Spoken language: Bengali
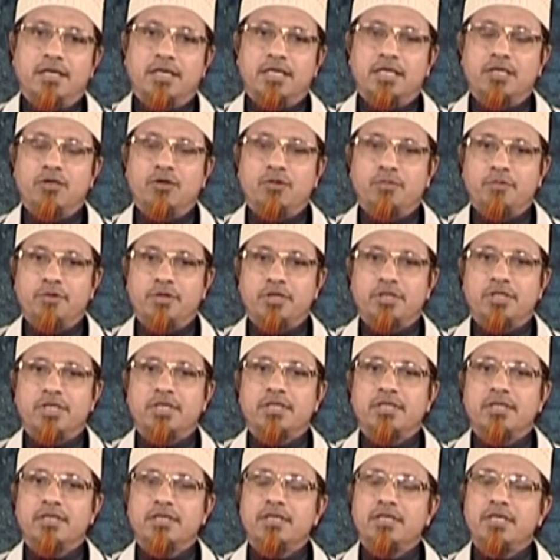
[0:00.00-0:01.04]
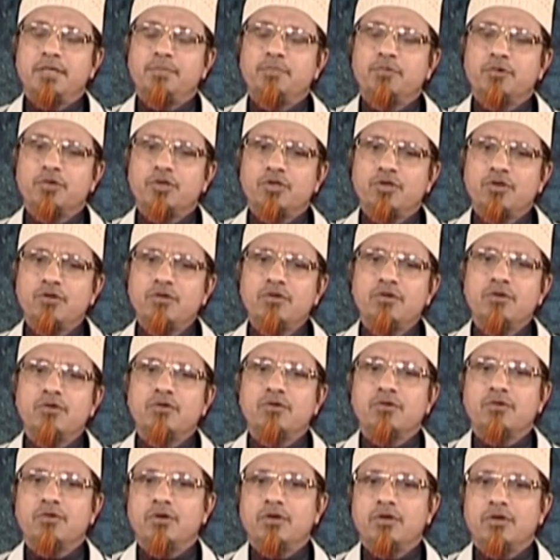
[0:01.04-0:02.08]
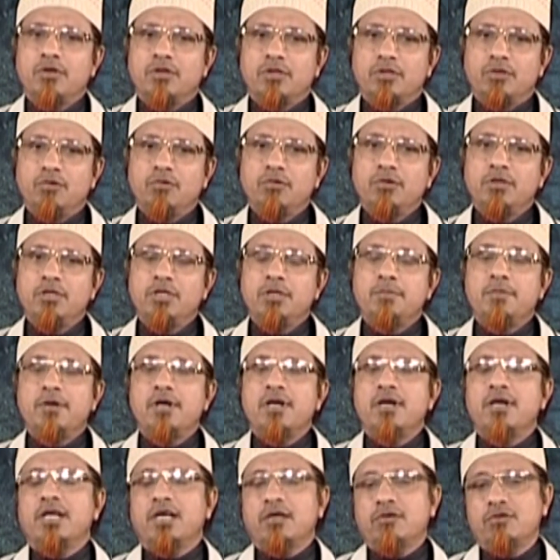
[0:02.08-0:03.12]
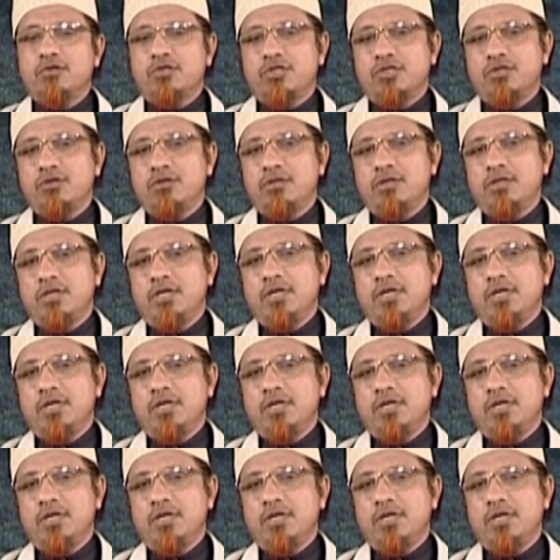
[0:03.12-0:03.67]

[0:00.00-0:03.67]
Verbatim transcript: একে অপরের সাথে কি প্রচণ্ড দুর্নিবার আকর্ষণ